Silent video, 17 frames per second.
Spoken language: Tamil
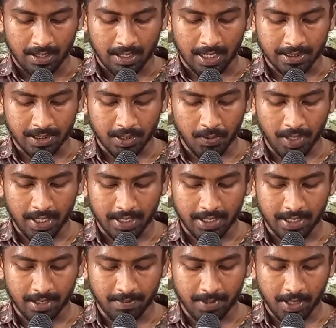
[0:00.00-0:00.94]
கர்த்தருடைய
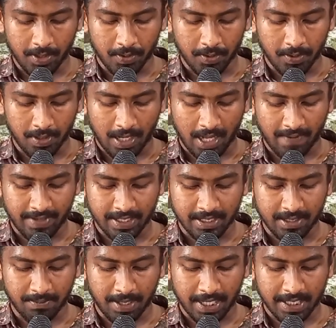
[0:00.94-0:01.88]
கிருபையோ
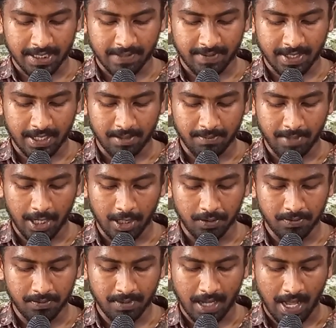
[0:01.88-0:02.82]
அவருக்கு பயந்தவர்கள்
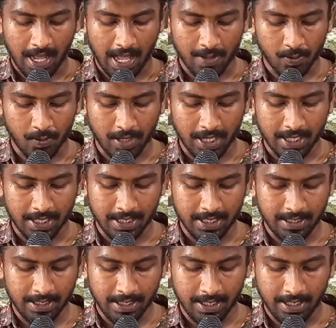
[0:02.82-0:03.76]
மேலும் அவருடைய
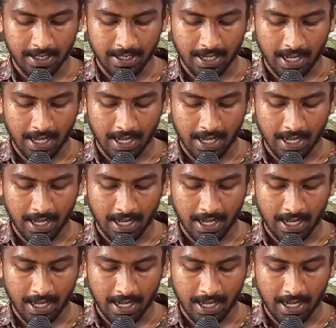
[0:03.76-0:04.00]
நீதி